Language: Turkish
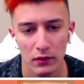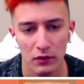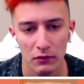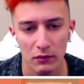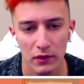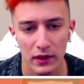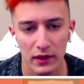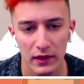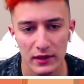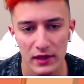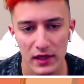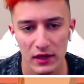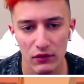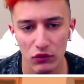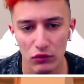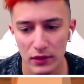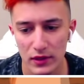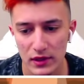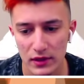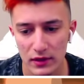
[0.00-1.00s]
Bak kasaya
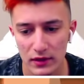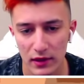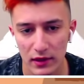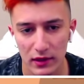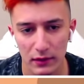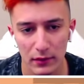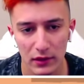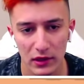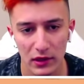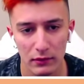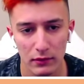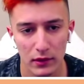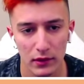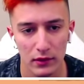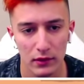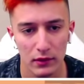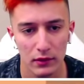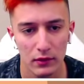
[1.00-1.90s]
vurmasınlar aman aman.